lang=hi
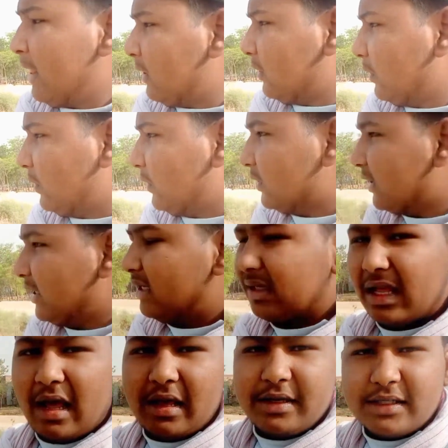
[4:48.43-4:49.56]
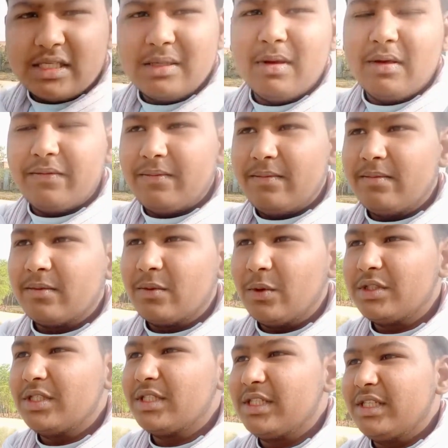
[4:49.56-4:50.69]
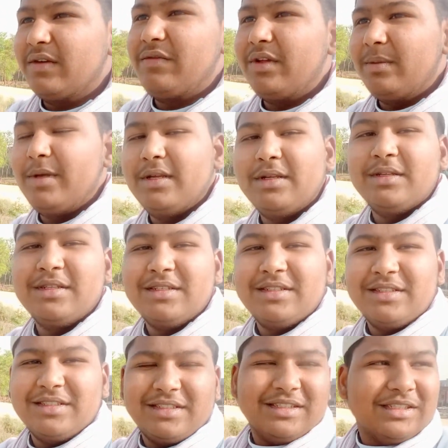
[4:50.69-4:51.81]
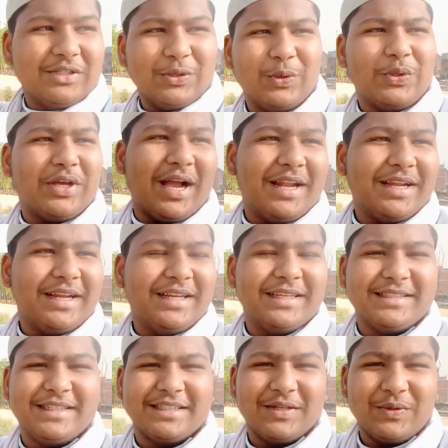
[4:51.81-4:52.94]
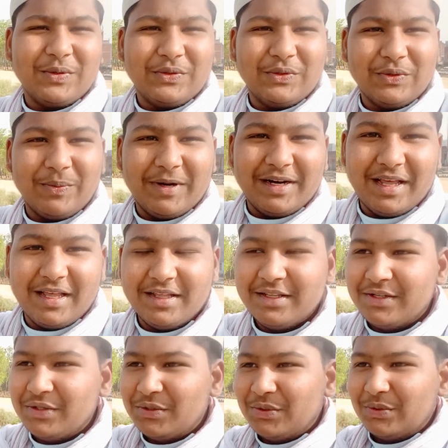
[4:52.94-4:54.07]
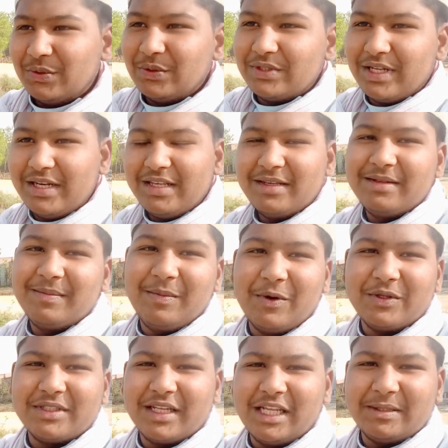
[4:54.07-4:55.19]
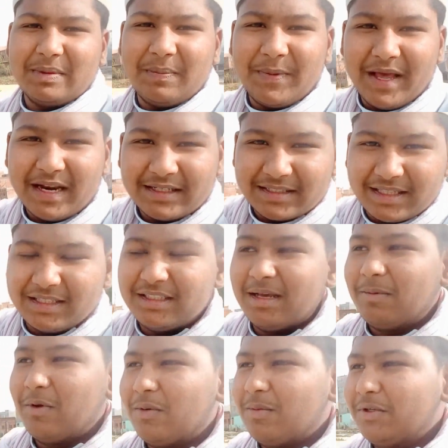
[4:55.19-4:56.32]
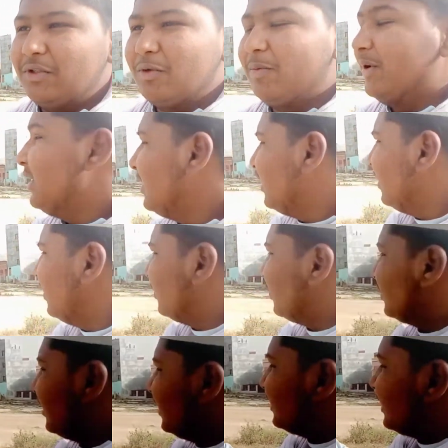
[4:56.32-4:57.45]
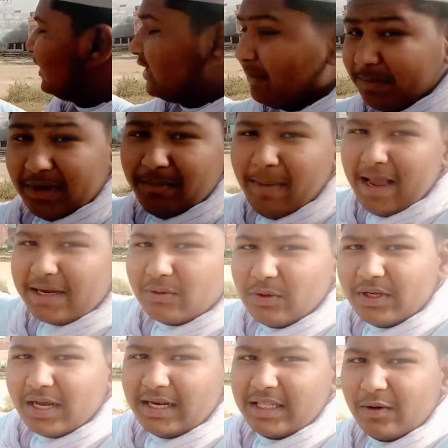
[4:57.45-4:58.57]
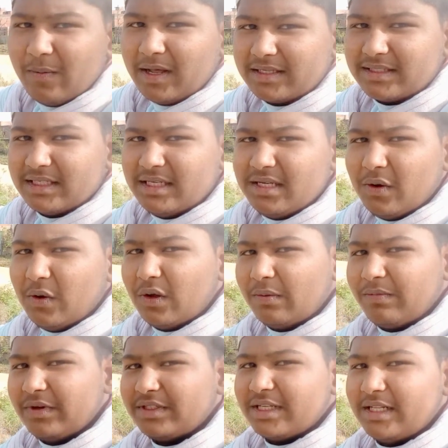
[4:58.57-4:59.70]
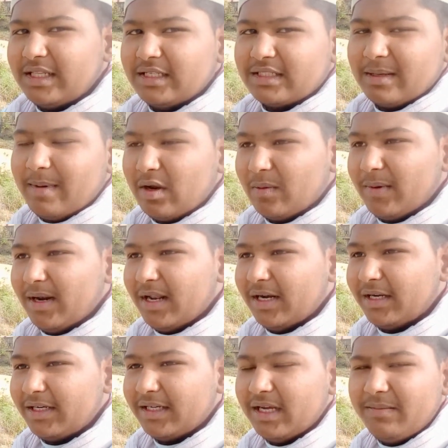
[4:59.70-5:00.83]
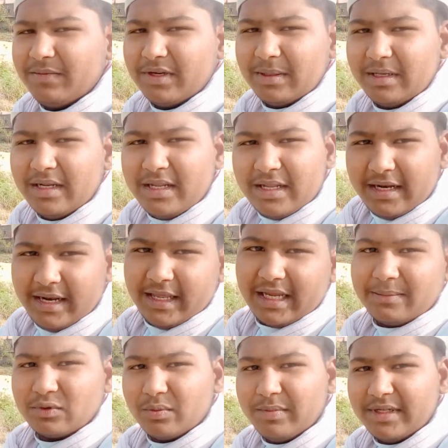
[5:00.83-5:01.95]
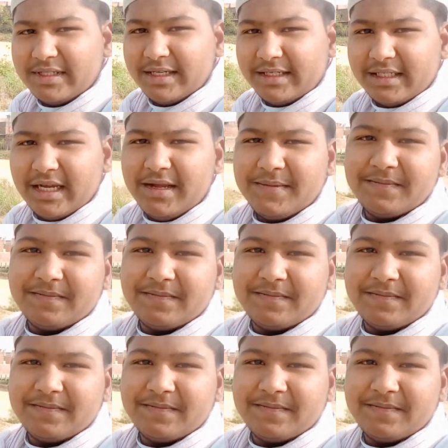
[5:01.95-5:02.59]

तो चलिए इसी में कोशिश की है फिर भी इसी को दिखाने के लिए स्टेशन को जो बन रहा है तो चलिए बहुत सारे इस पर प्यार जताइए आप लोग वीडियो पर तो चलिए चलते पहले बाइक को निकालते हैं वहाँ से और फिर चलते हैं सामान वामान लाने ठीक है फिर लेके आपसे मिलते हैं ठीक है